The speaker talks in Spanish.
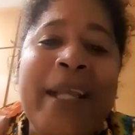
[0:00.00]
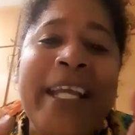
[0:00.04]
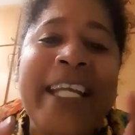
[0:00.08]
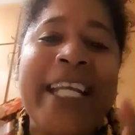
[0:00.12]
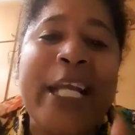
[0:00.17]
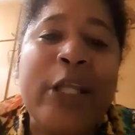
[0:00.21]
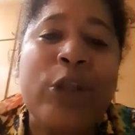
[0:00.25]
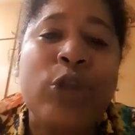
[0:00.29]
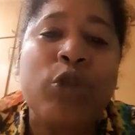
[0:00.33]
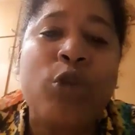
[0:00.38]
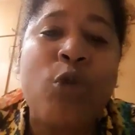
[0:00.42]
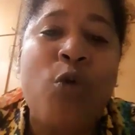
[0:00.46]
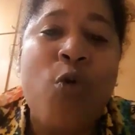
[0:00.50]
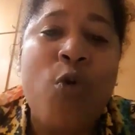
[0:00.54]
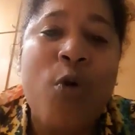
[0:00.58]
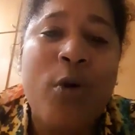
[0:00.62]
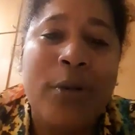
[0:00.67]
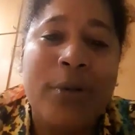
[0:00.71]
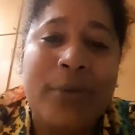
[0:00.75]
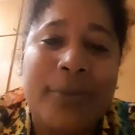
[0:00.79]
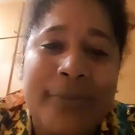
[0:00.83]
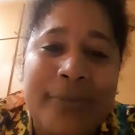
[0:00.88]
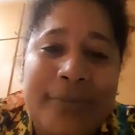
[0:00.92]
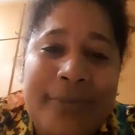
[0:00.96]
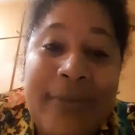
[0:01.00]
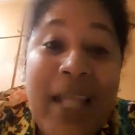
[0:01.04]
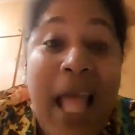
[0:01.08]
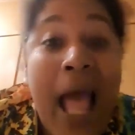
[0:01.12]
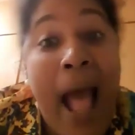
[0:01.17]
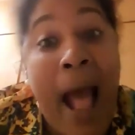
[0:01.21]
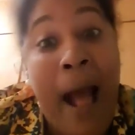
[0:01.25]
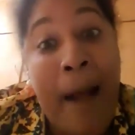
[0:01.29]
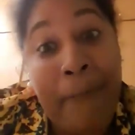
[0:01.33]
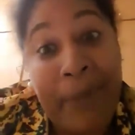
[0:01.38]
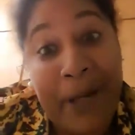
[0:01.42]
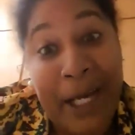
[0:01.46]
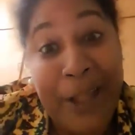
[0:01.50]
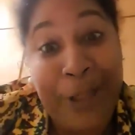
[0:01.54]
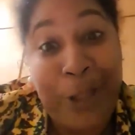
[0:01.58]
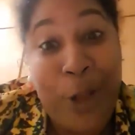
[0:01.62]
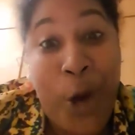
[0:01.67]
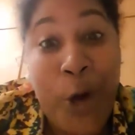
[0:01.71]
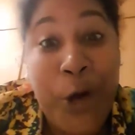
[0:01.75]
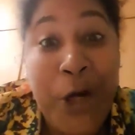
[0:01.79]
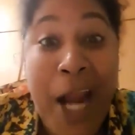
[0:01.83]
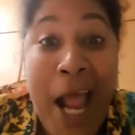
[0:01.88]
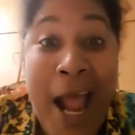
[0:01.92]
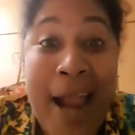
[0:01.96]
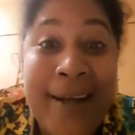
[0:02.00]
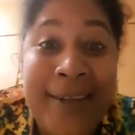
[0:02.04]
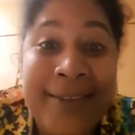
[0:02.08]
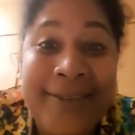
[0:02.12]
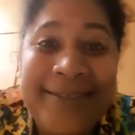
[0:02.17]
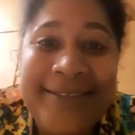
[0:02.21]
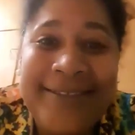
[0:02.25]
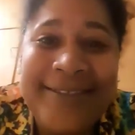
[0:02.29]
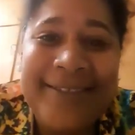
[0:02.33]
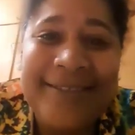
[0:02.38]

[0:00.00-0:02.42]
eres tú. Aprendo a ahorrar.